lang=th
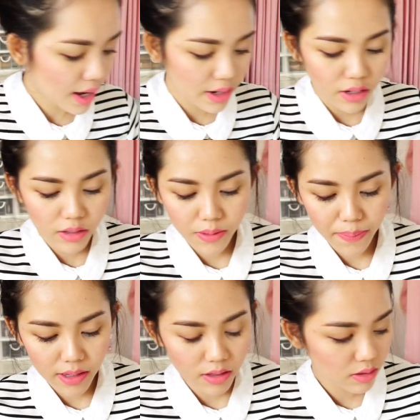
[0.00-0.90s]
อันหนึ่งจะ
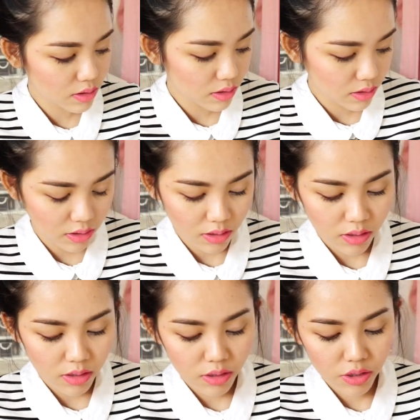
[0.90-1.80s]
เป็น
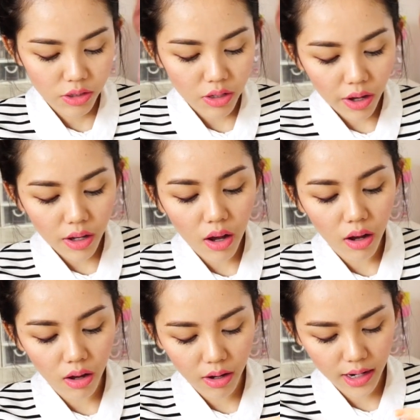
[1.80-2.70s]
สร้อยค
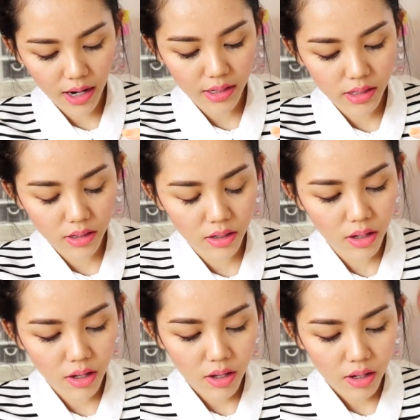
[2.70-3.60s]
อนะคะซึ่ง
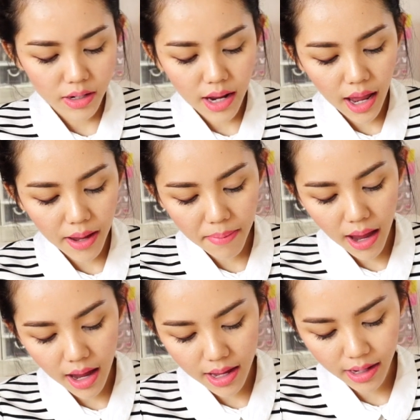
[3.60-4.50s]
ได้
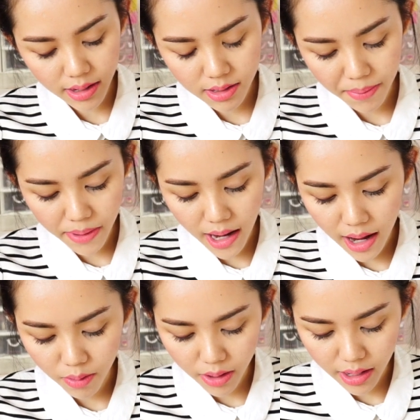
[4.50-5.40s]
มาอย่างจำไม่ได้
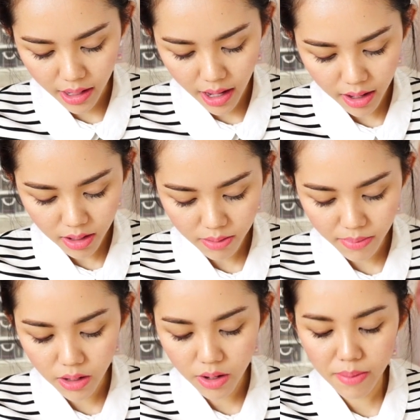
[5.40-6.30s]
แล้วว่ายังไง
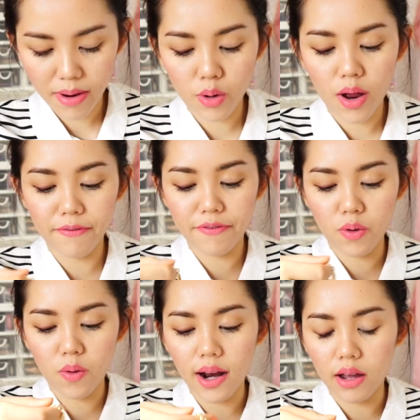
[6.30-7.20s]
มันได้มาด้วยความฟ
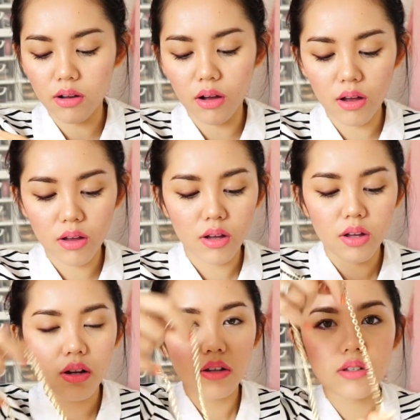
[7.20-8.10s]
ลุกอะแล้วก็
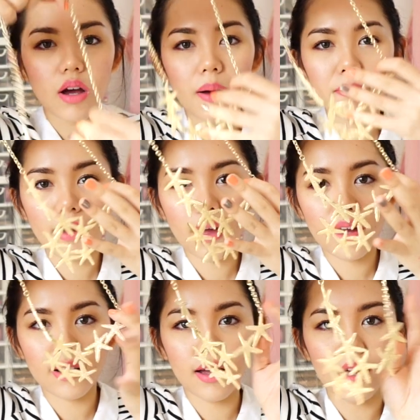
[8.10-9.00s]
ชอบมาก
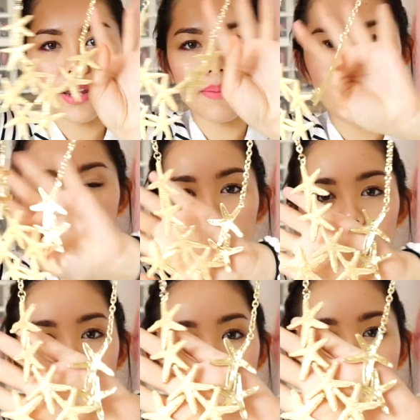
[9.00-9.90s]
นะคะนี่เป็นเหมือน
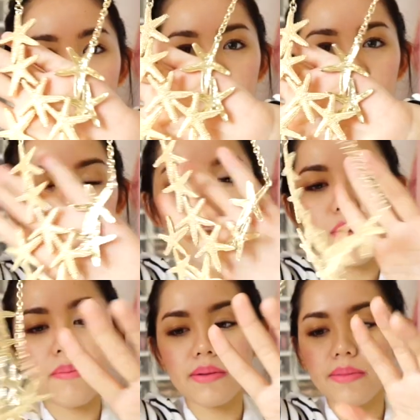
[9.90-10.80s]
เรา
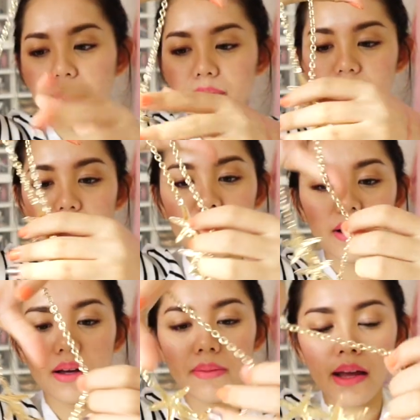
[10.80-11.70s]
ว่ามันแบบมันซัมเม
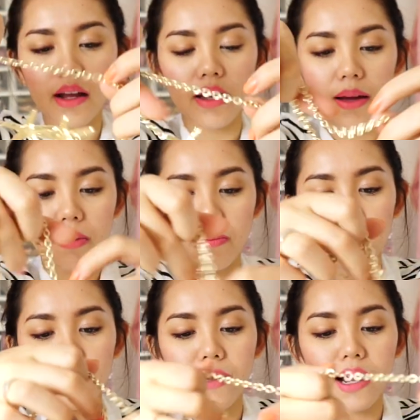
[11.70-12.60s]
อร์มากเลยอะมันเป็น
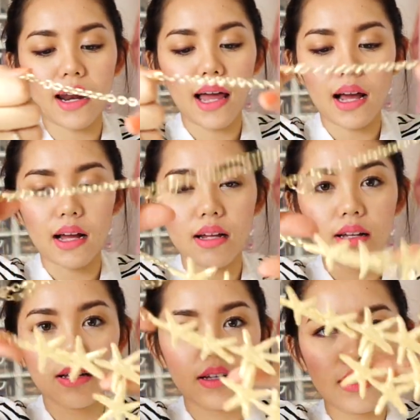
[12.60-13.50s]
ปะการัง
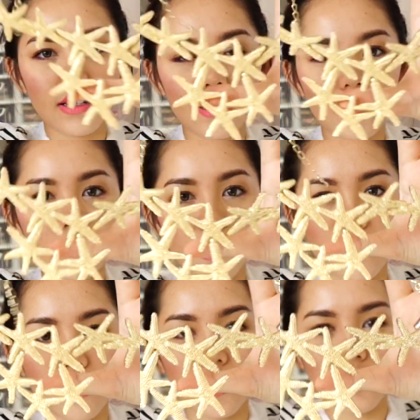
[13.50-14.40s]

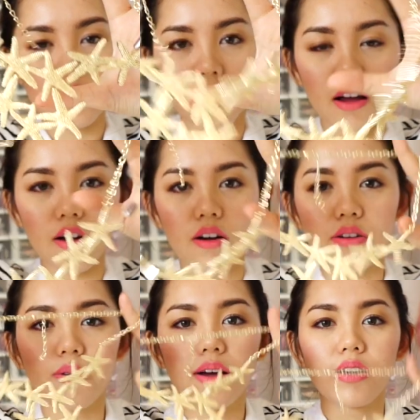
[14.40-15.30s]
นี่สีทอง
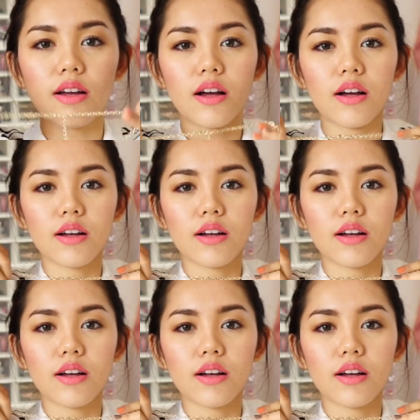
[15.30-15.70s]
ด้วยแล้วก็